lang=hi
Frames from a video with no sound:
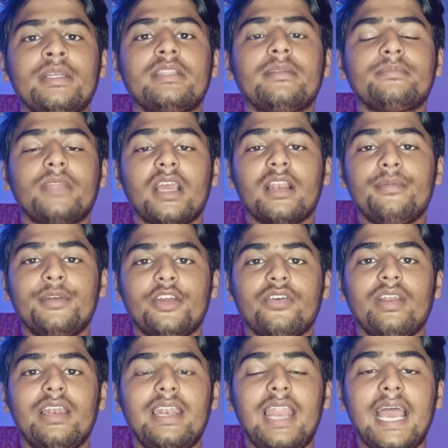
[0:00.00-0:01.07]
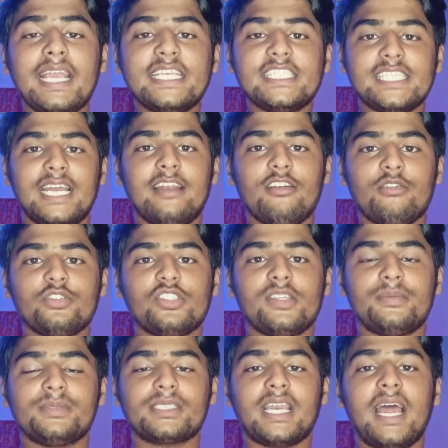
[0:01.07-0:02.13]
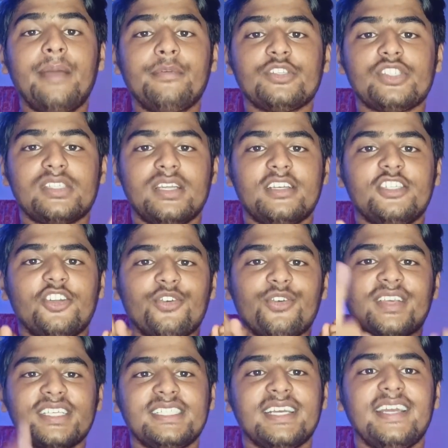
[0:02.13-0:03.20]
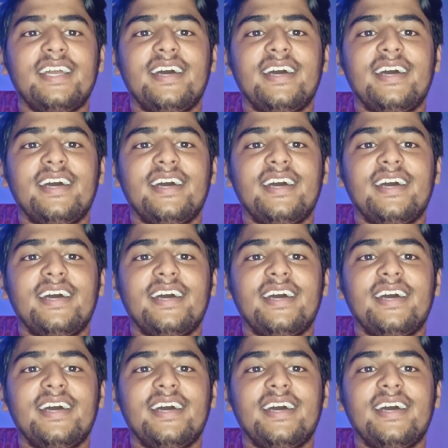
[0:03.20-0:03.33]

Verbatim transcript: में तब तक अगले वीडियो को लाइक चैनल को सब्सक्राइब और शेयर जरूर कीजिएगा